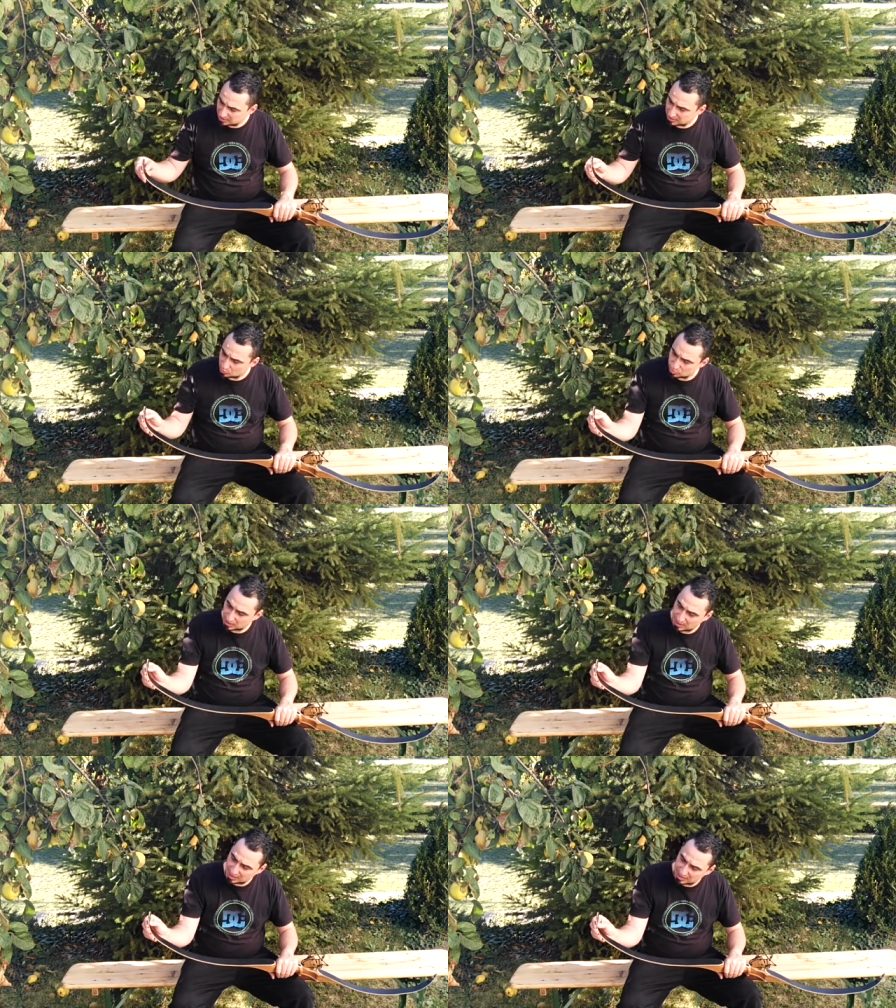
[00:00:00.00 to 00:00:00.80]
Der
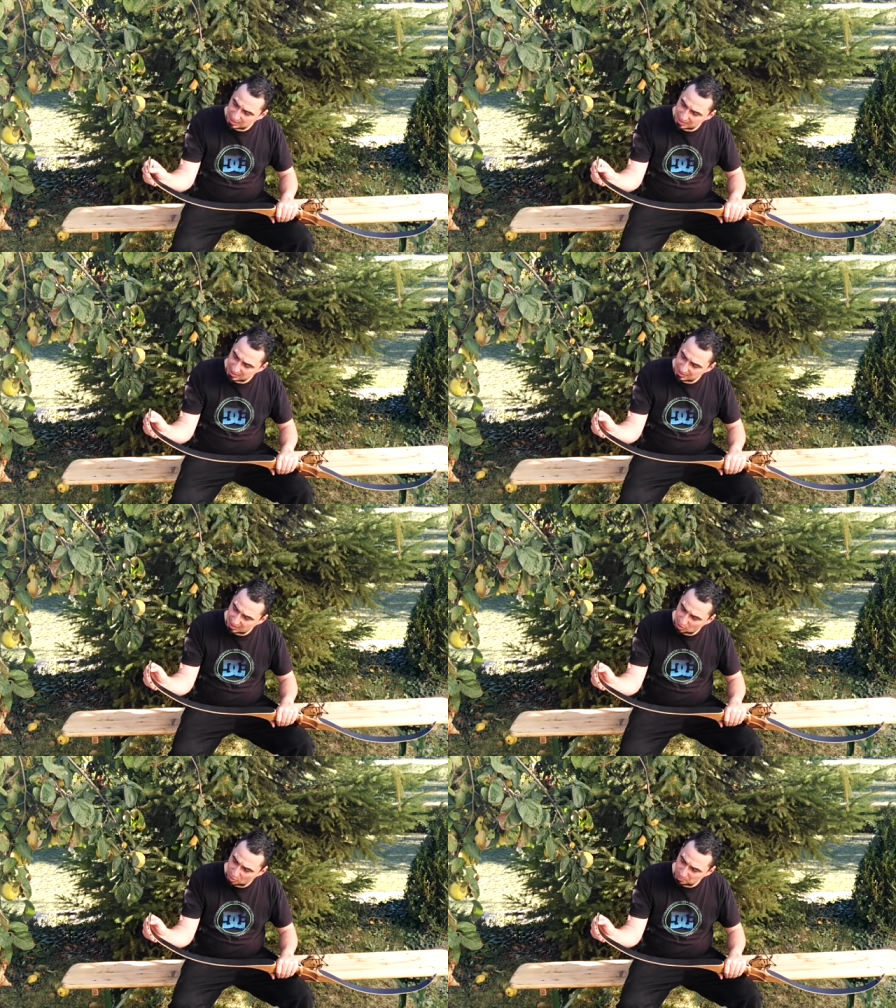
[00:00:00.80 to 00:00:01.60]
Übergang hier ist
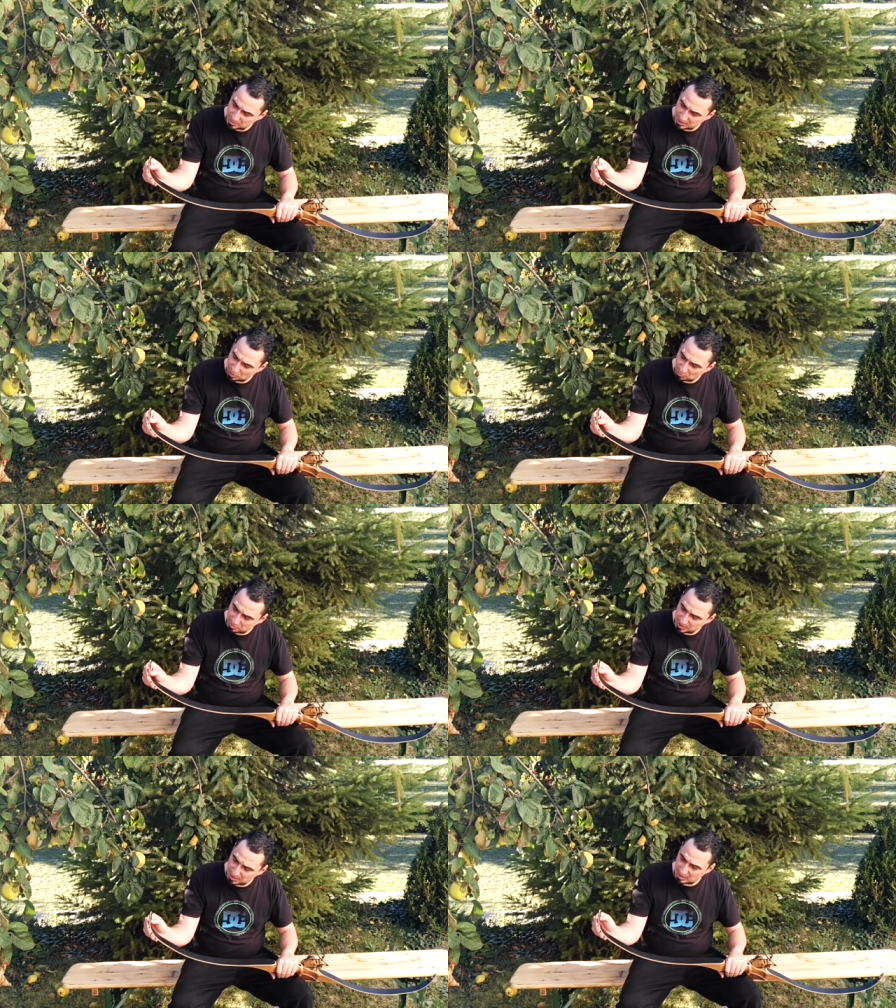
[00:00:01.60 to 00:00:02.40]

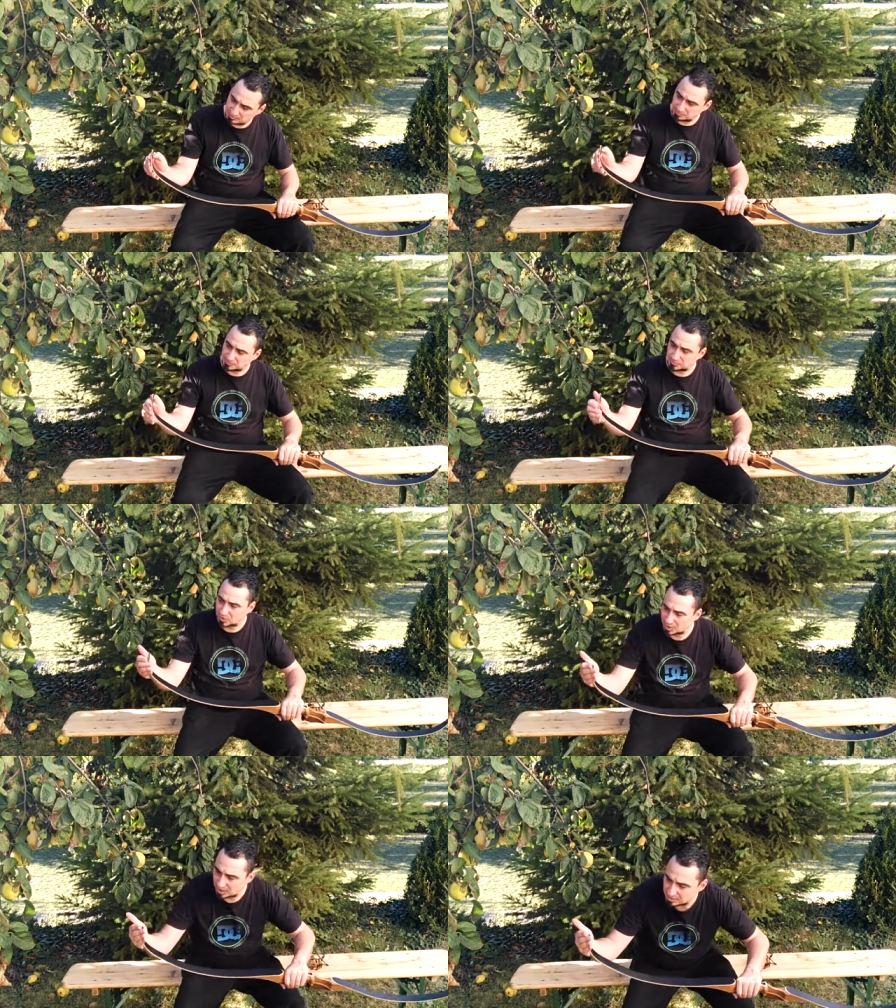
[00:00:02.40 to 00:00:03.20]
Opti-Dopti, ja.
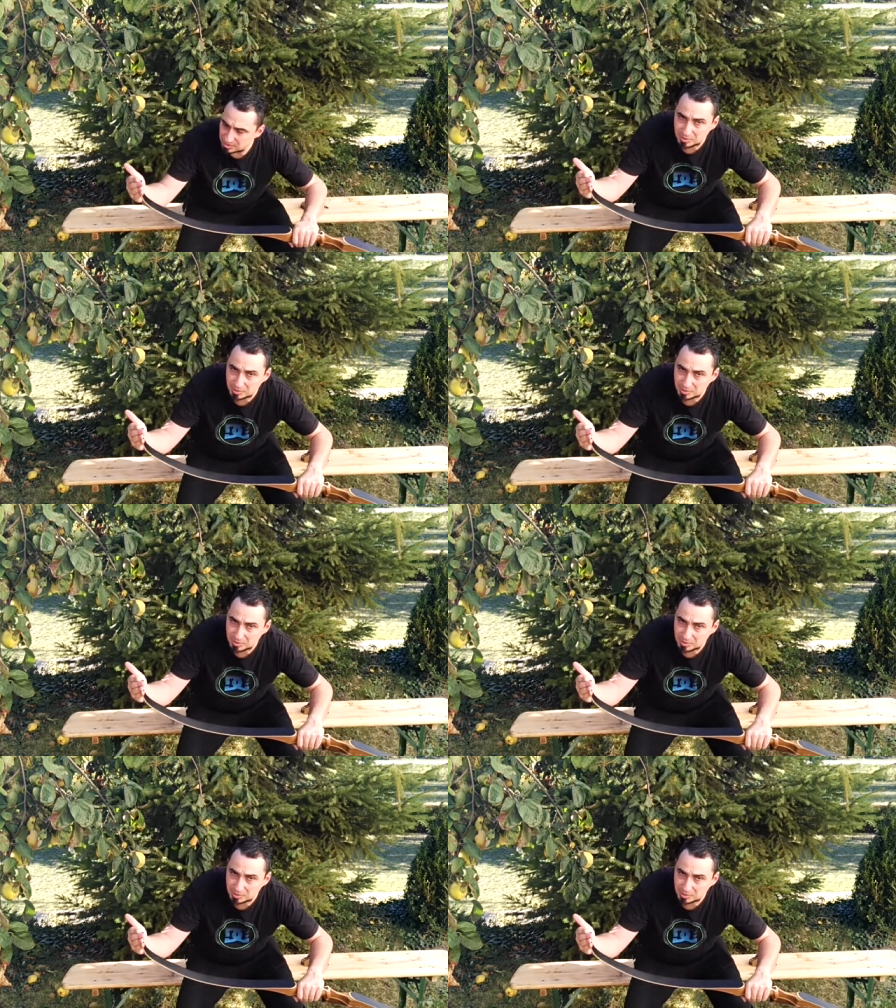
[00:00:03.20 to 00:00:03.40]
Kannst du